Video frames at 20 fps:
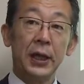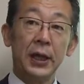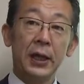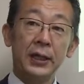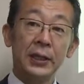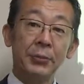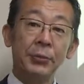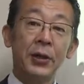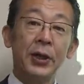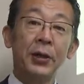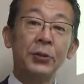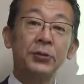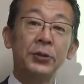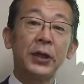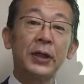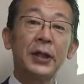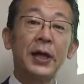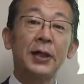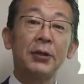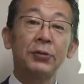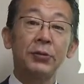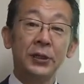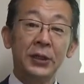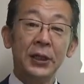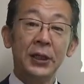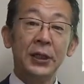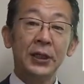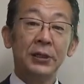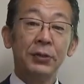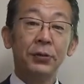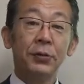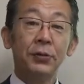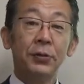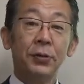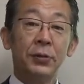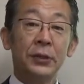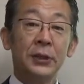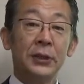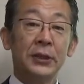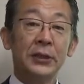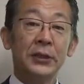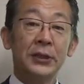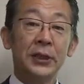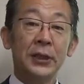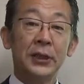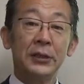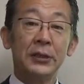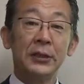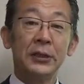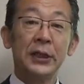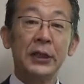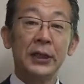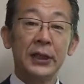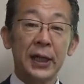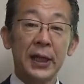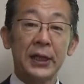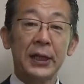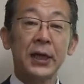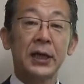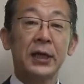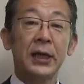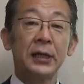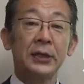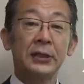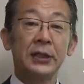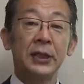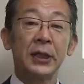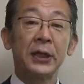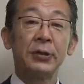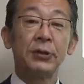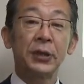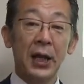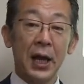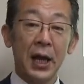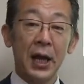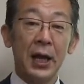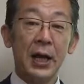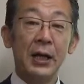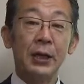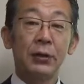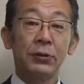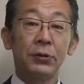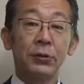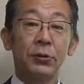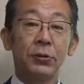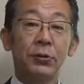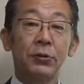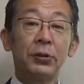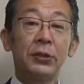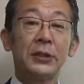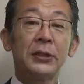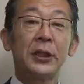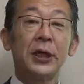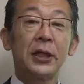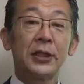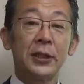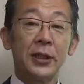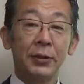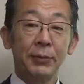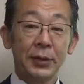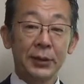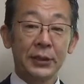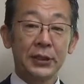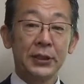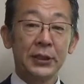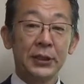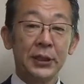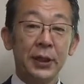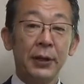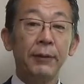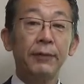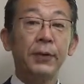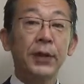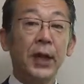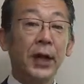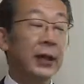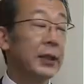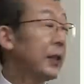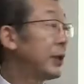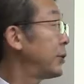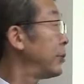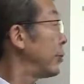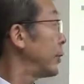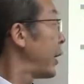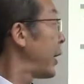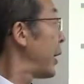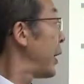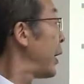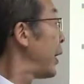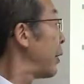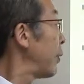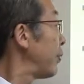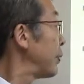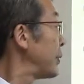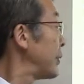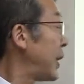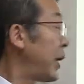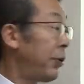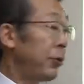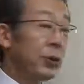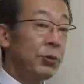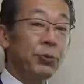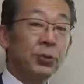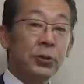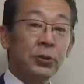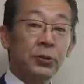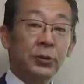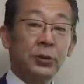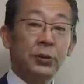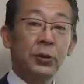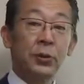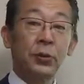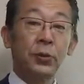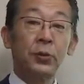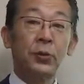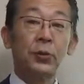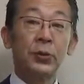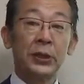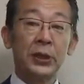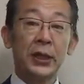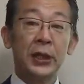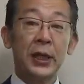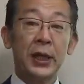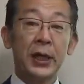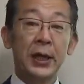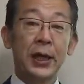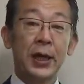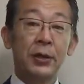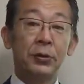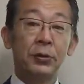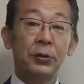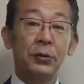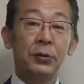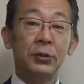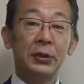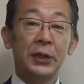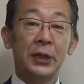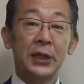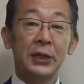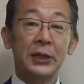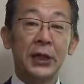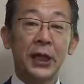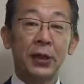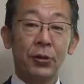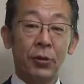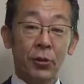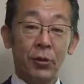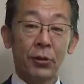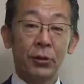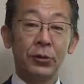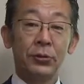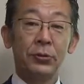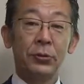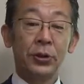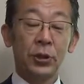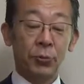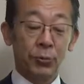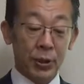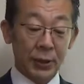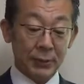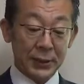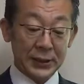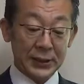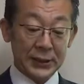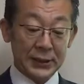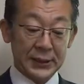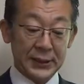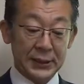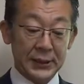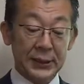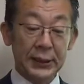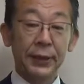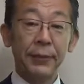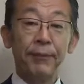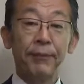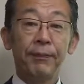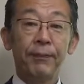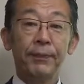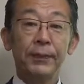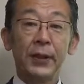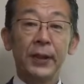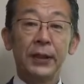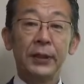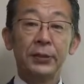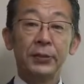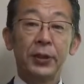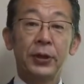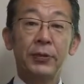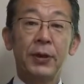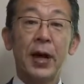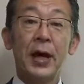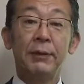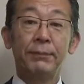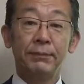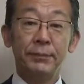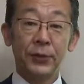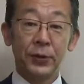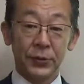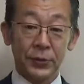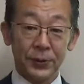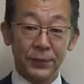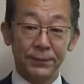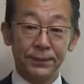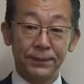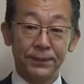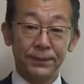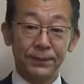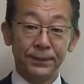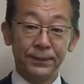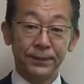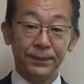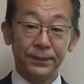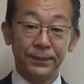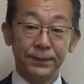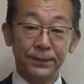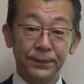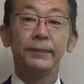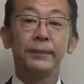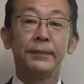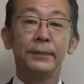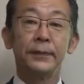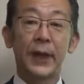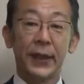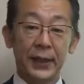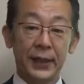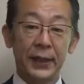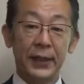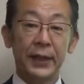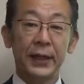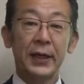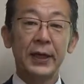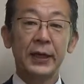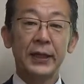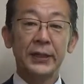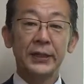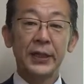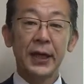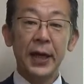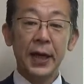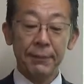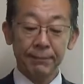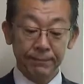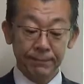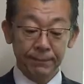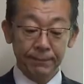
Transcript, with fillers: えセミナーを受けた後にどのように実践につないで結果につなげるかというところにつながってきますですので、こちらお手元の資料の方にご記入いただきたいというふうに思いますそれではどうぞはいいかがでしたか